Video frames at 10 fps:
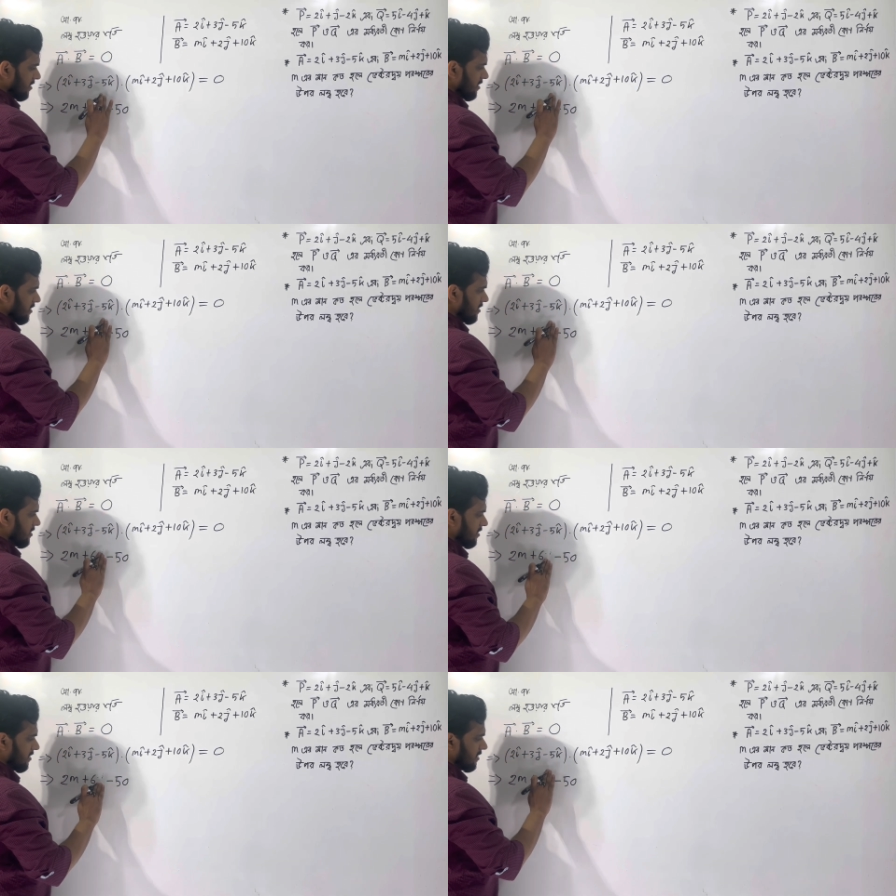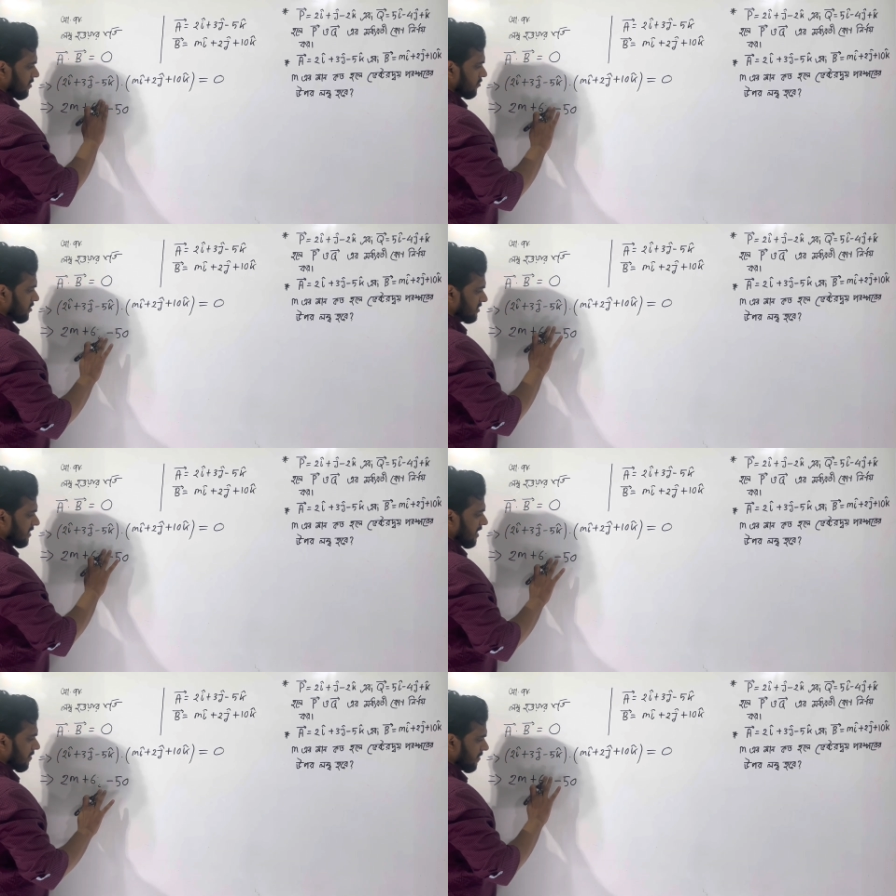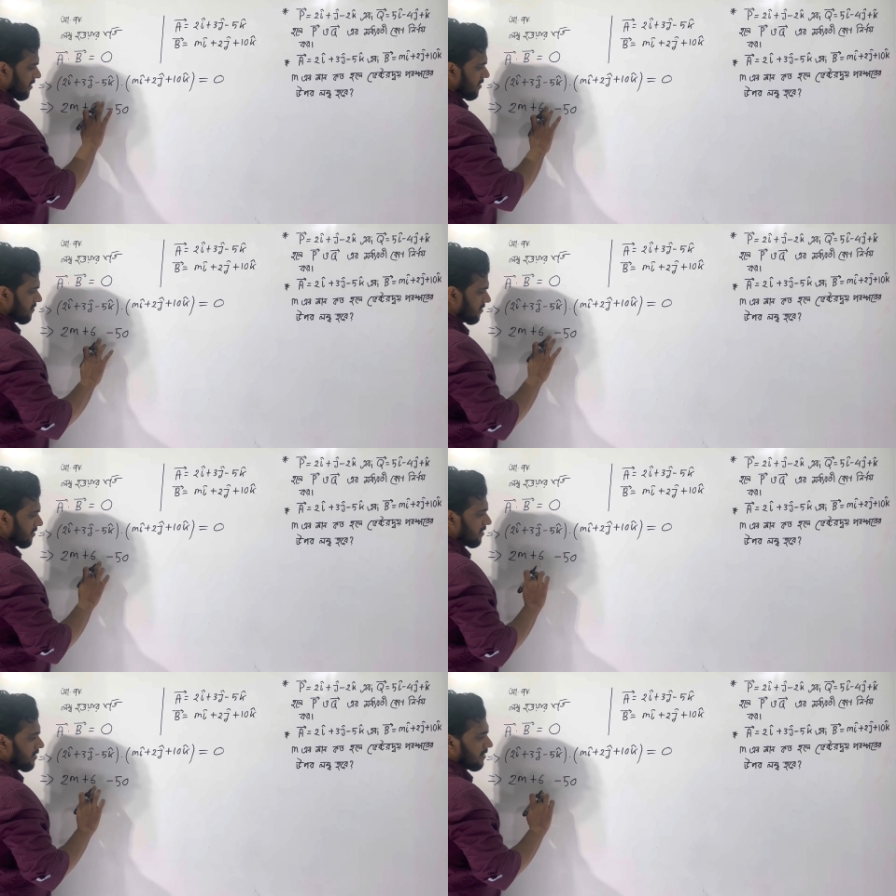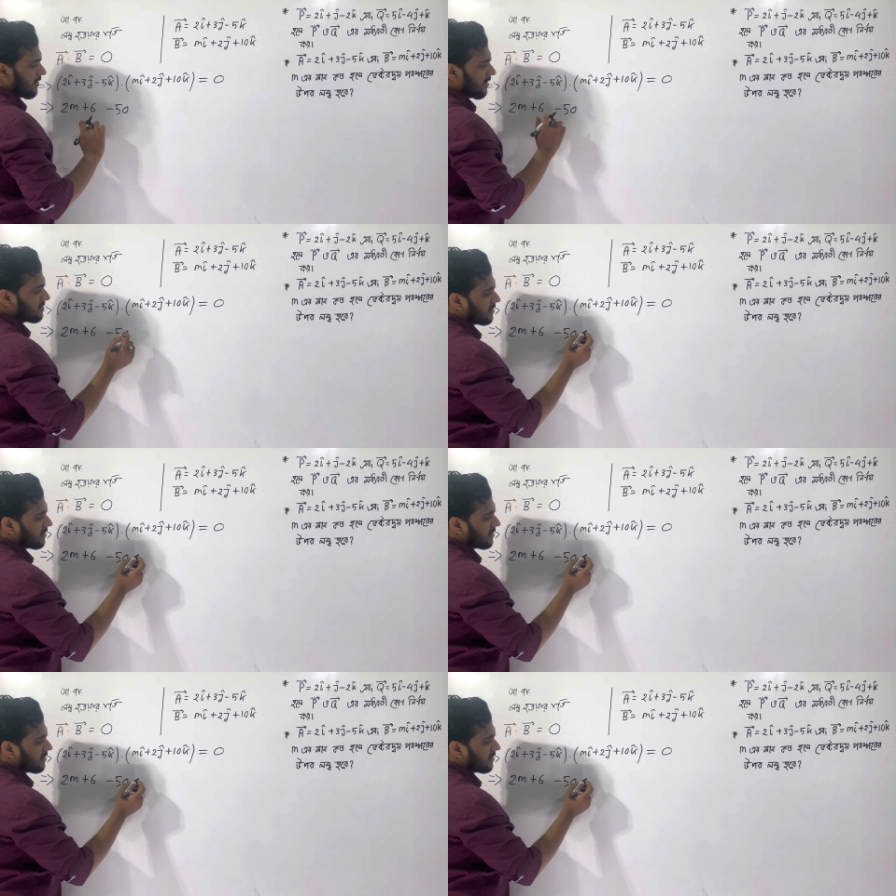হ্যাঁ এখানে তো আর জে লাগবে না ঠিক আছে